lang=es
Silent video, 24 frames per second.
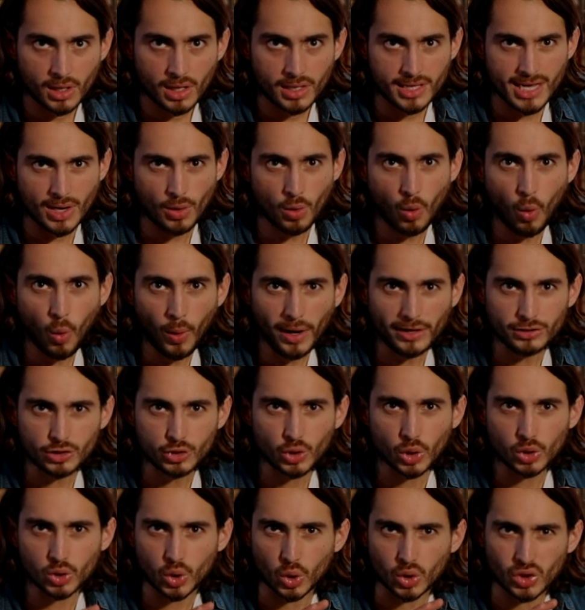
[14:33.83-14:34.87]
y en un
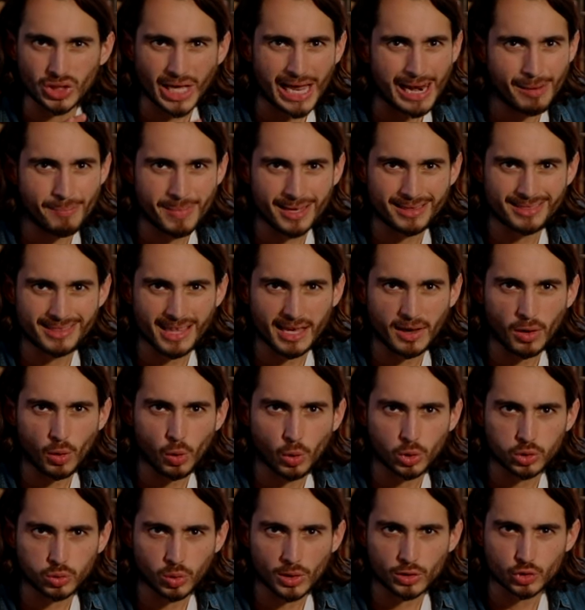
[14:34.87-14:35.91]
juicio totalmente
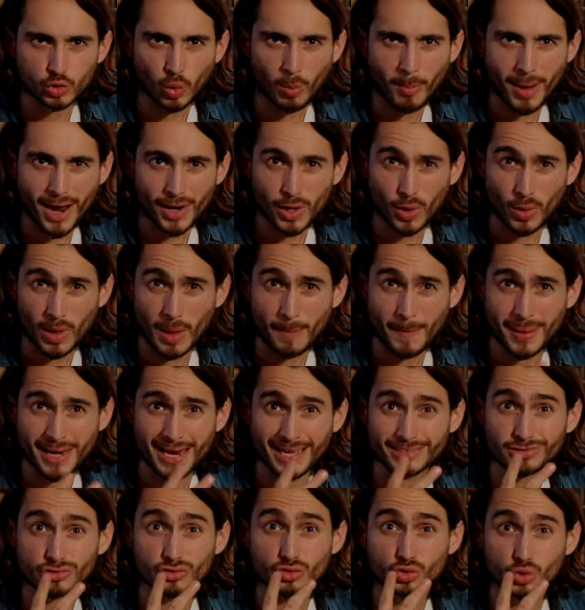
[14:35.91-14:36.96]
injusto y sumario de
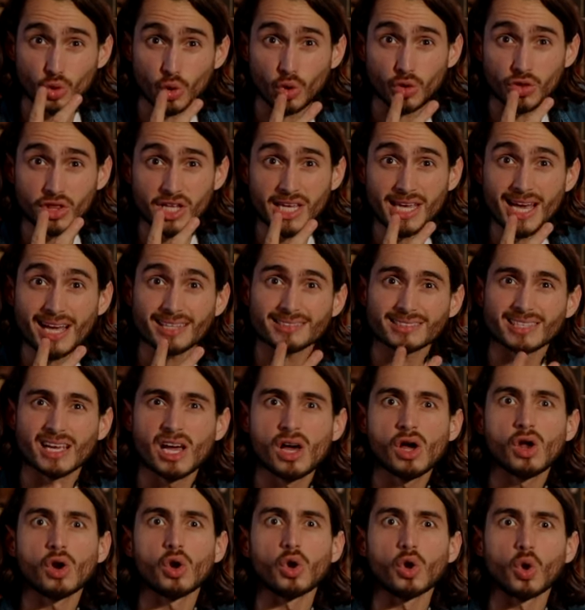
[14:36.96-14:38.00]
apenas dos días
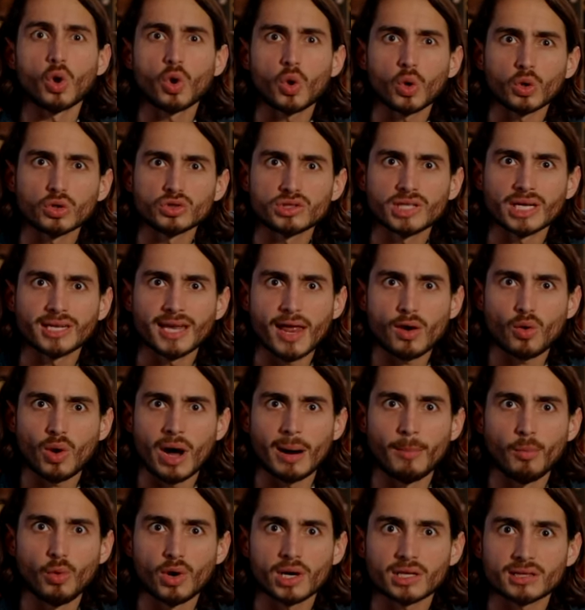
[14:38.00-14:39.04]
lo condenaron
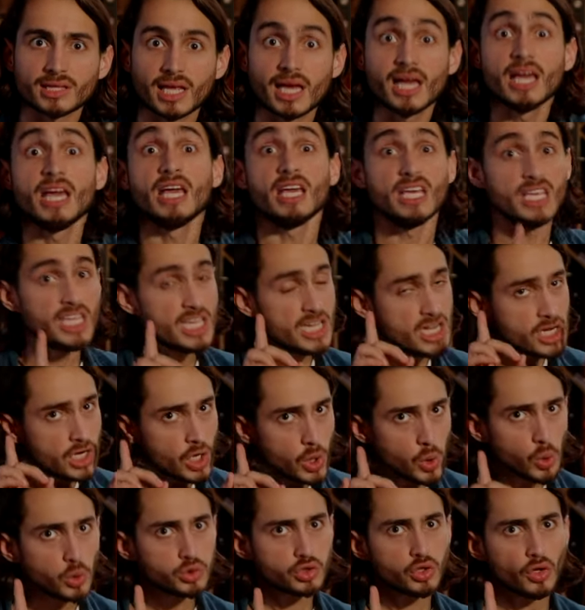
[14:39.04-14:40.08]
a muerte,
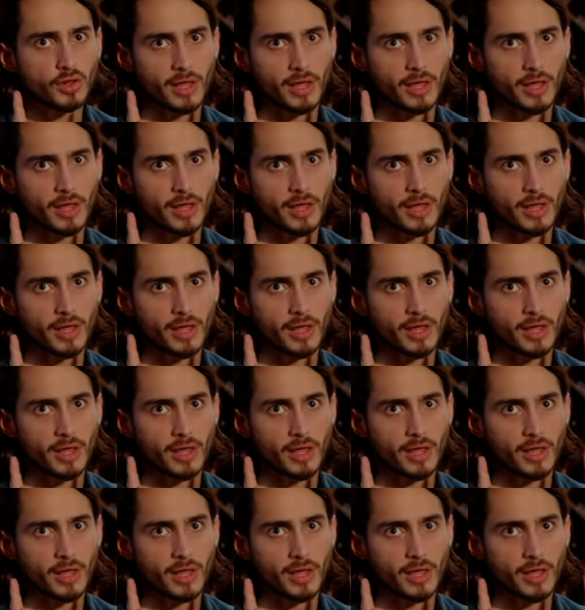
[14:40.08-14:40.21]
incluso